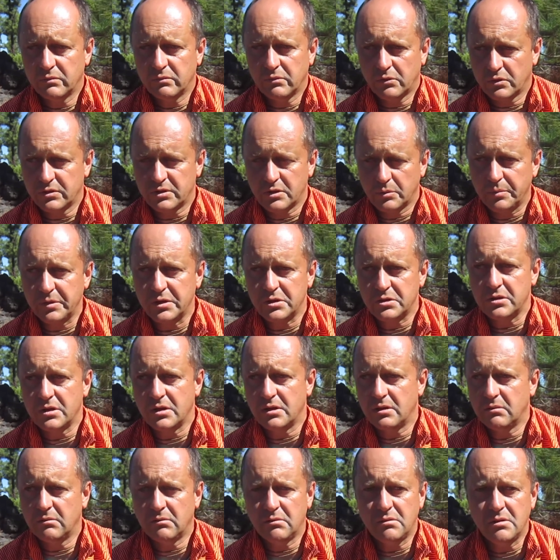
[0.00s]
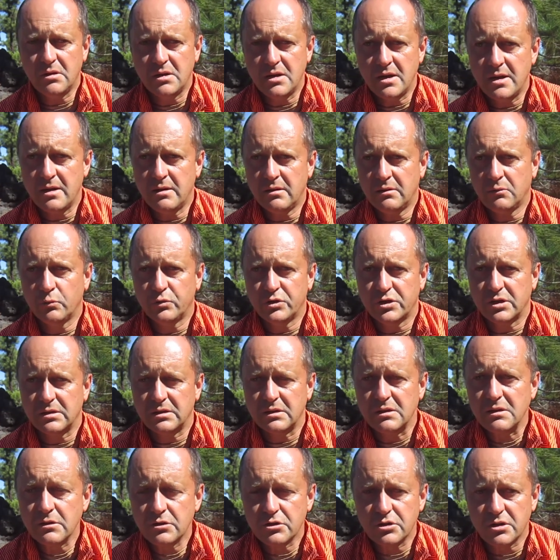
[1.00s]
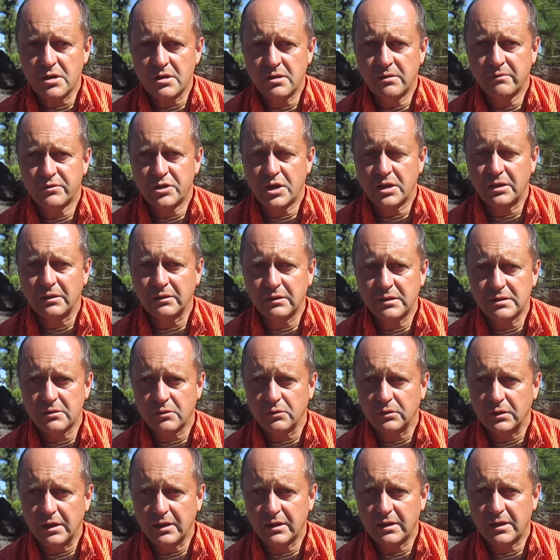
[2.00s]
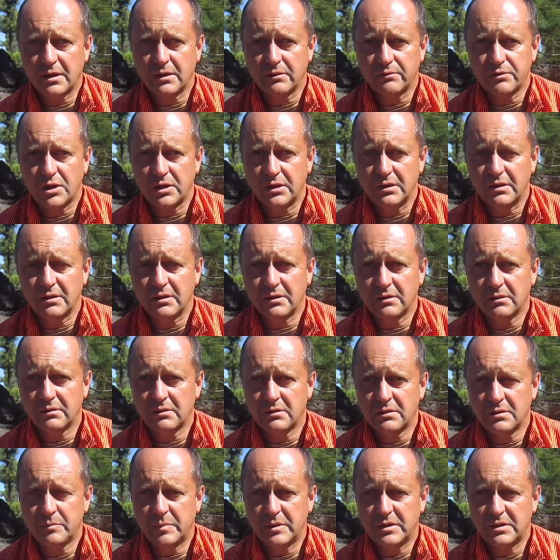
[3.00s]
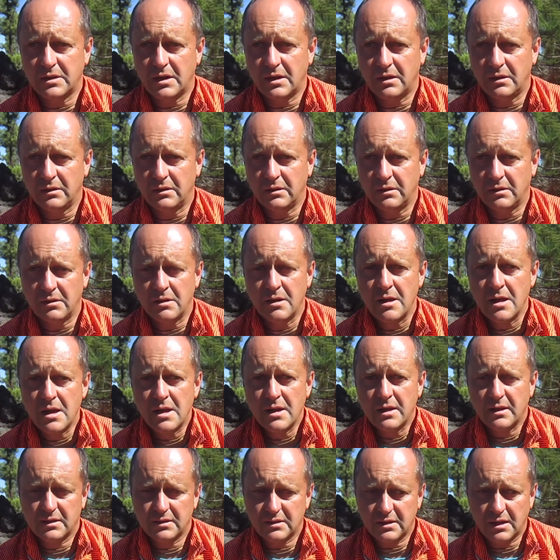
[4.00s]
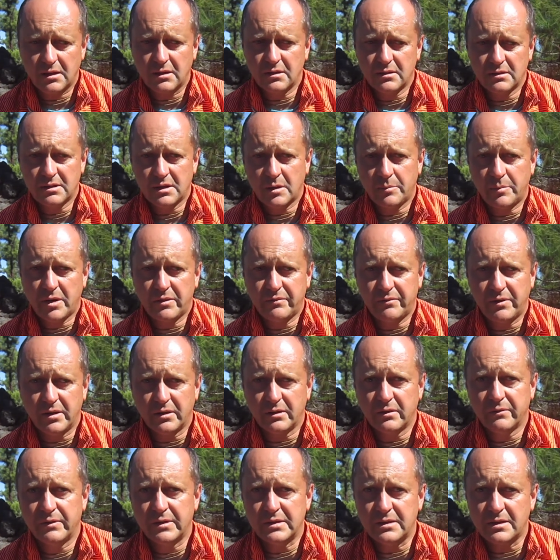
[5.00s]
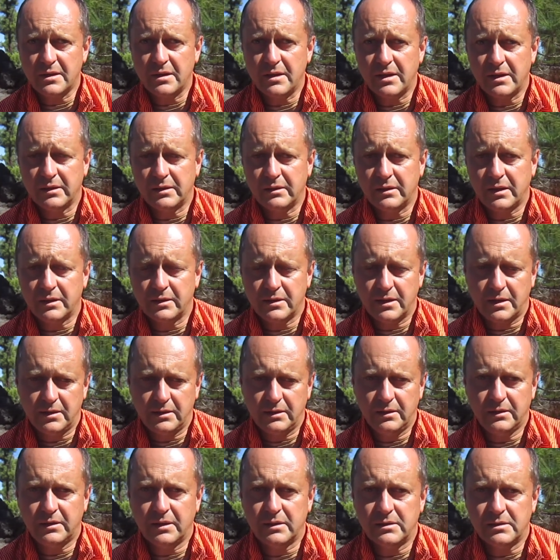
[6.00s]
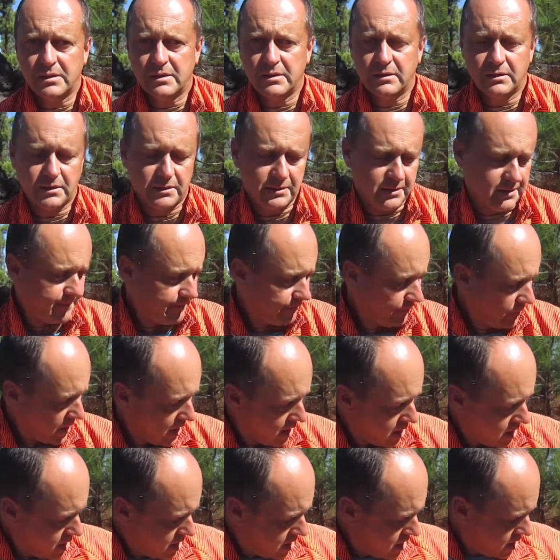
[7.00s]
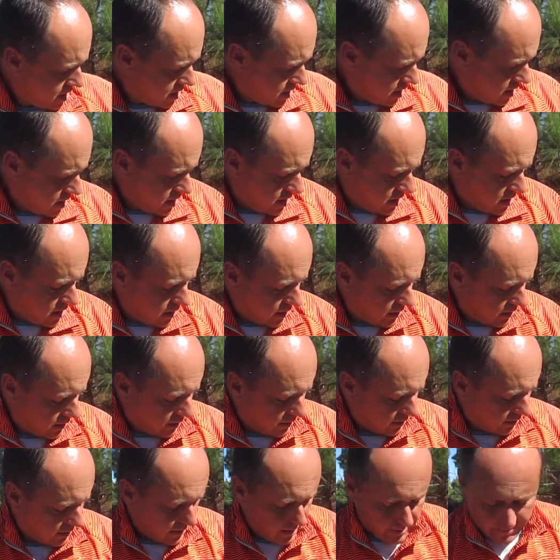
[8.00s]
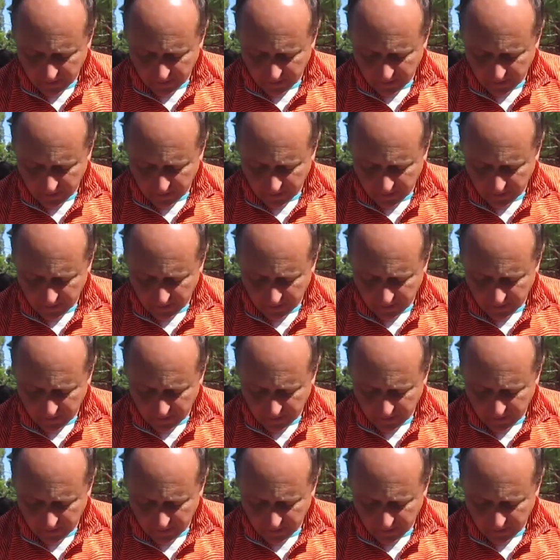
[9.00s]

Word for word: osobiście nie uczestniczę w żadnych dyskotekach, w żadnych y, specjalnie za, e, zabawach, weselach itd. Tak itd. itd. E, na